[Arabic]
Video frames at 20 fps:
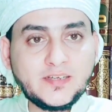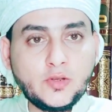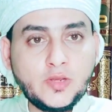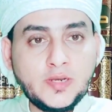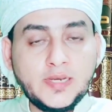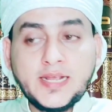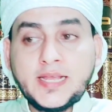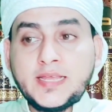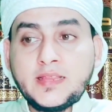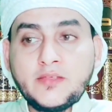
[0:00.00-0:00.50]

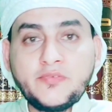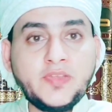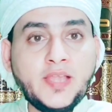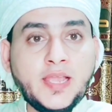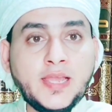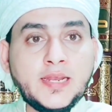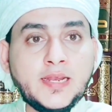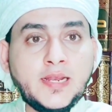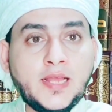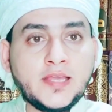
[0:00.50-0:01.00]
قال لك هذا في
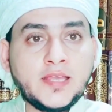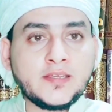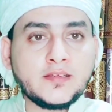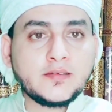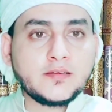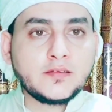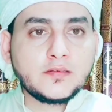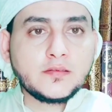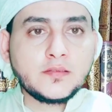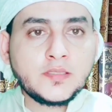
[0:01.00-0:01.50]
حال الحي
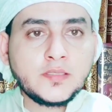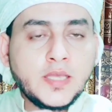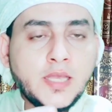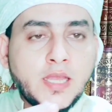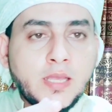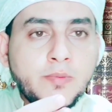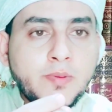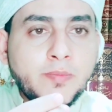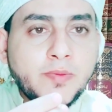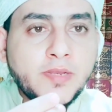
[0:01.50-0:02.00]
يا
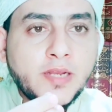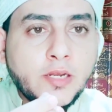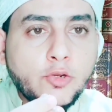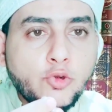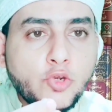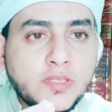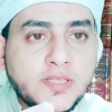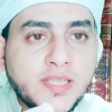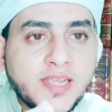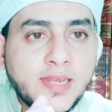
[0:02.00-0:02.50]
حبيبي
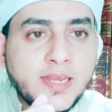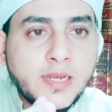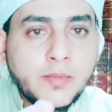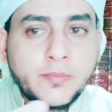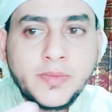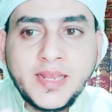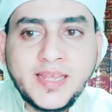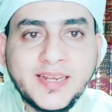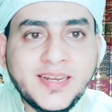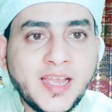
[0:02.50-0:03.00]
نحن
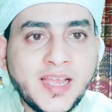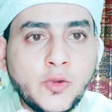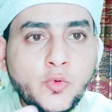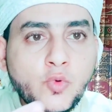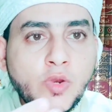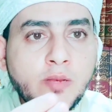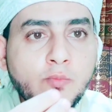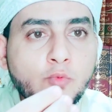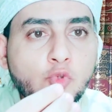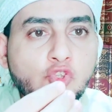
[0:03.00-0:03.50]
نتكلم الان
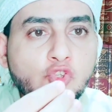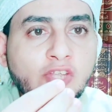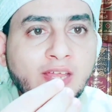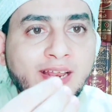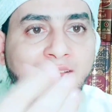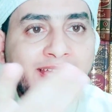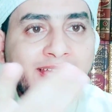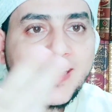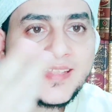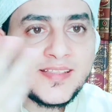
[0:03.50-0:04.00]
حول
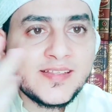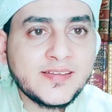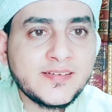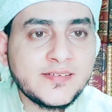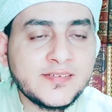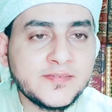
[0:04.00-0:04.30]
المصطلحات